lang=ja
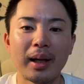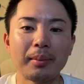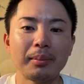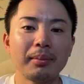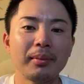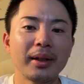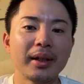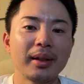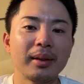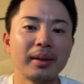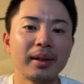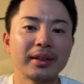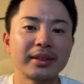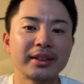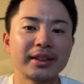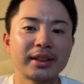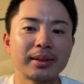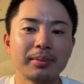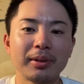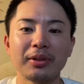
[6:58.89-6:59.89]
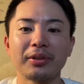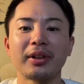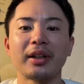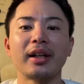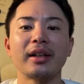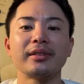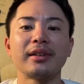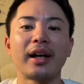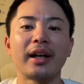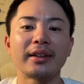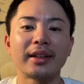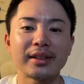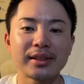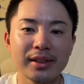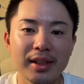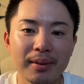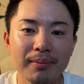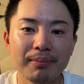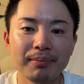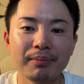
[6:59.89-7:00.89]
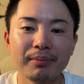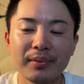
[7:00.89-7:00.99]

あんまり知名度高くなかったんですね。